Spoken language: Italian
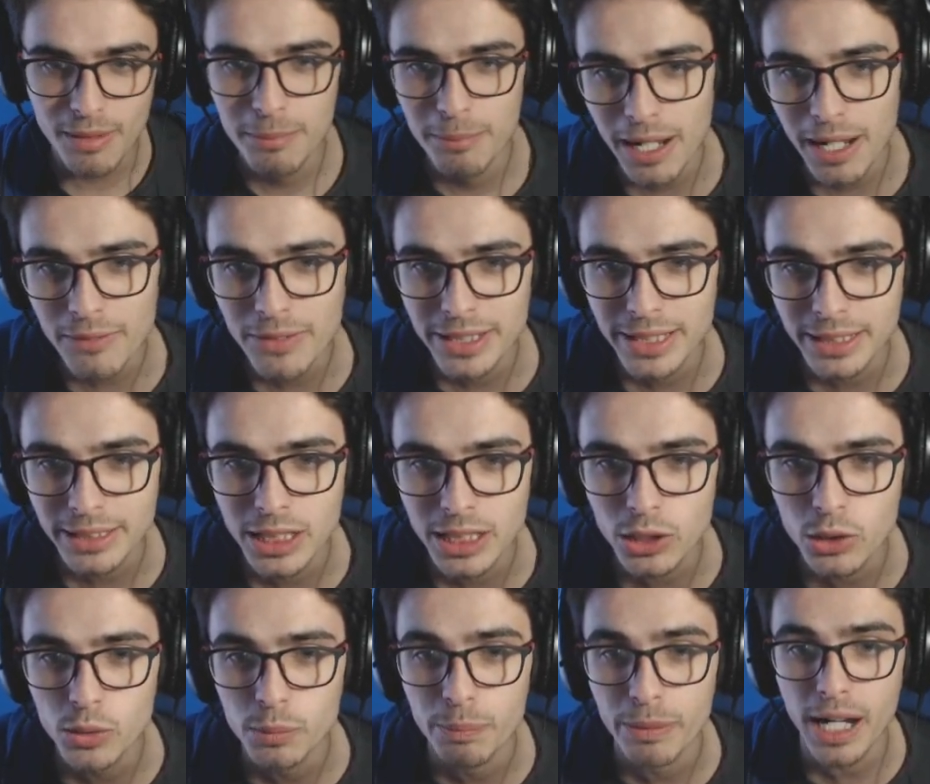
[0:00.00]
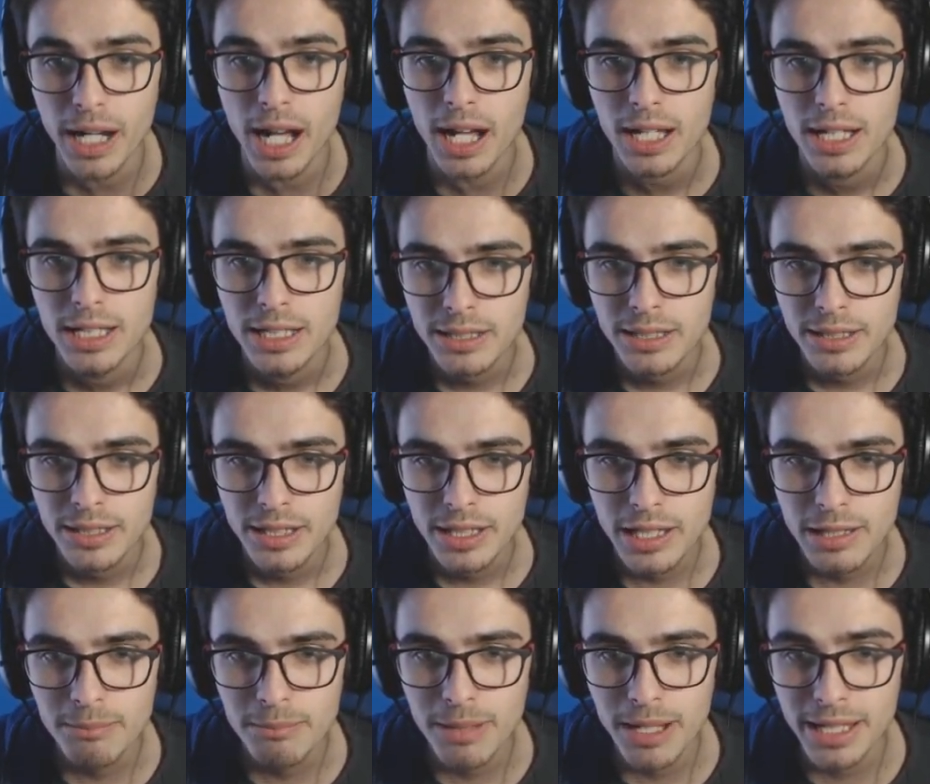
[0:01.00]
Ma la vita si recupera
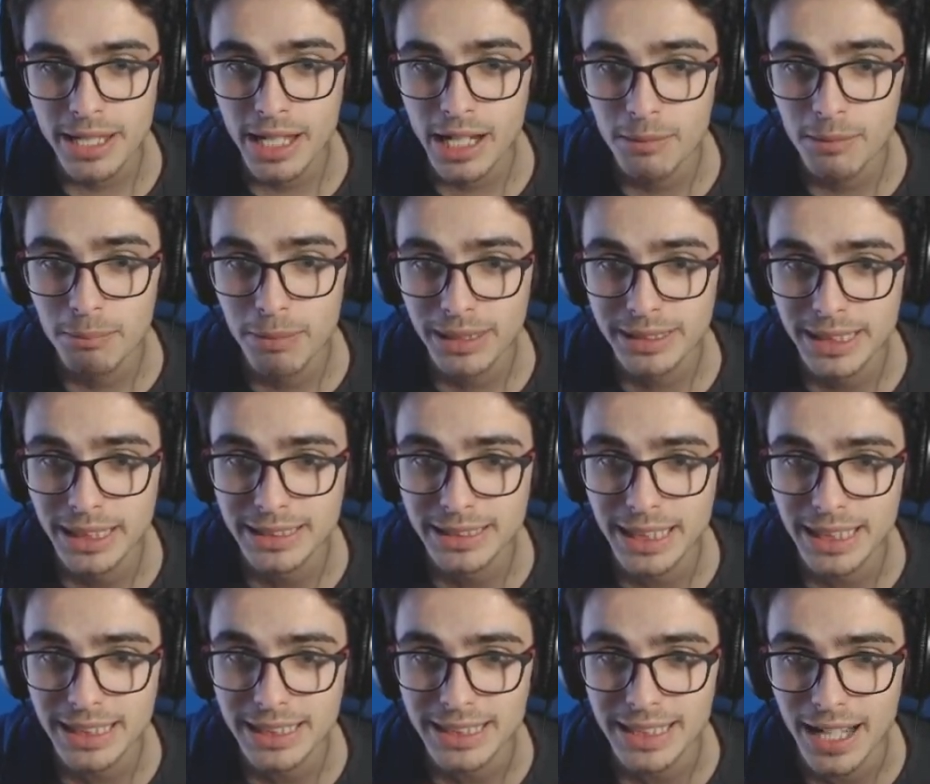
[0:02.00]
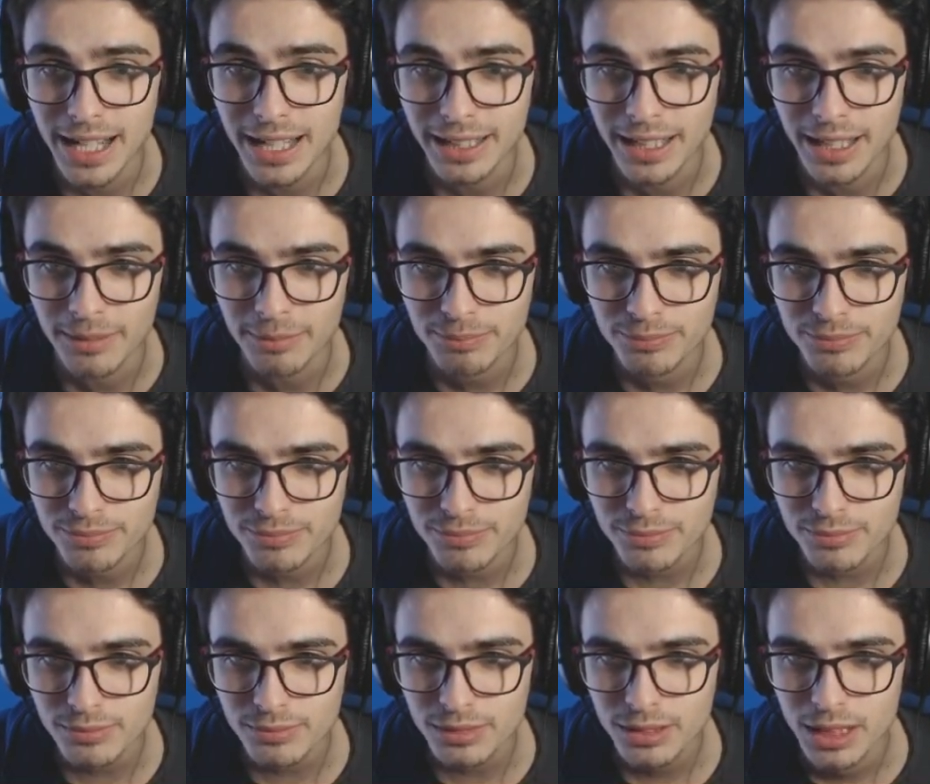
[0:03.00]
in maniera abbastanza strana,
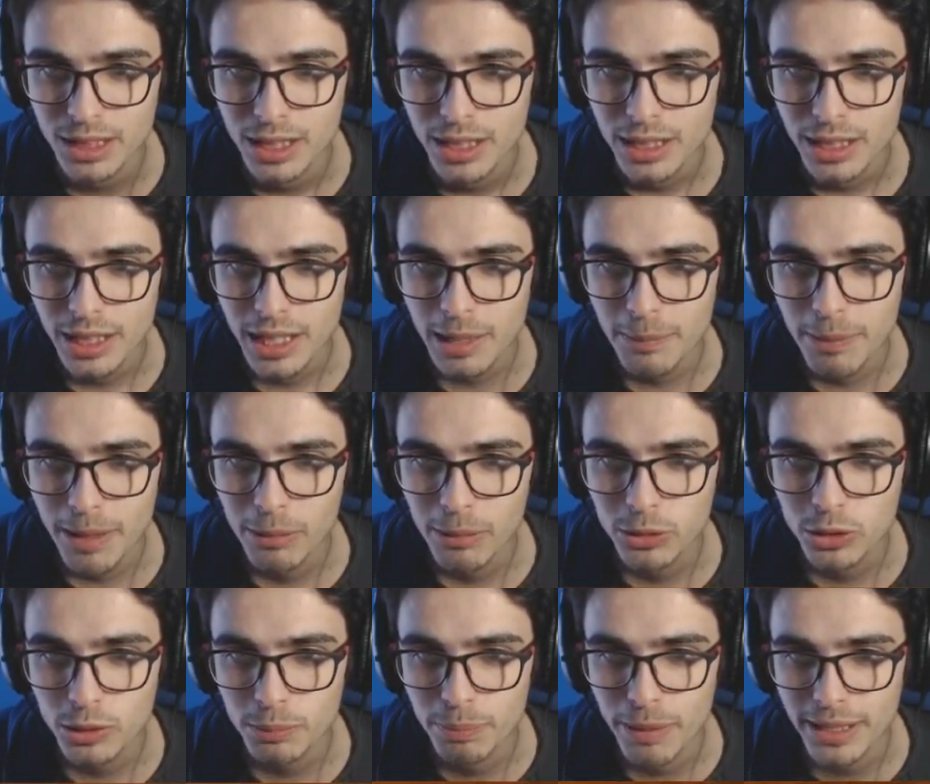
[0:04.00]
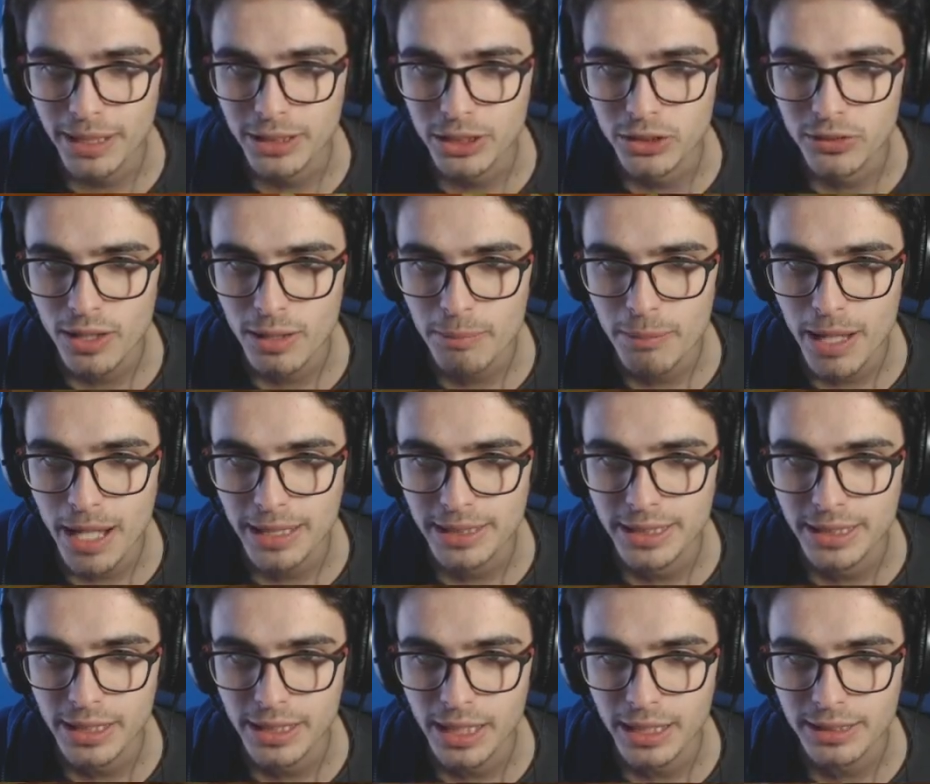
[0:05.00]
che per la maggior parte dovrebbe
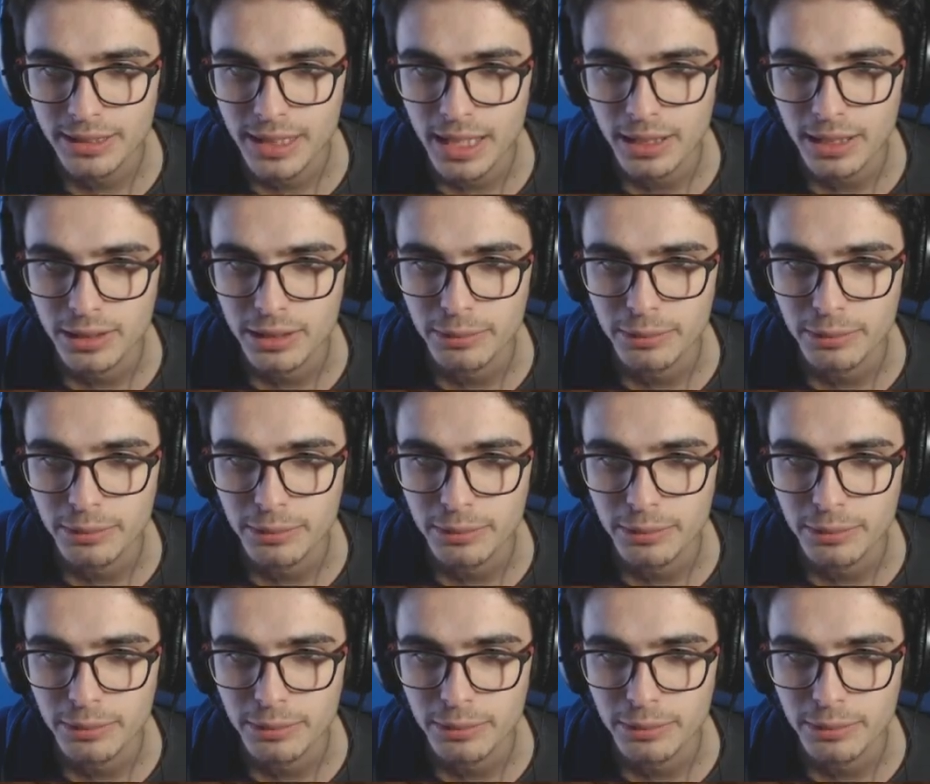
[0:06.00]
essere in realtà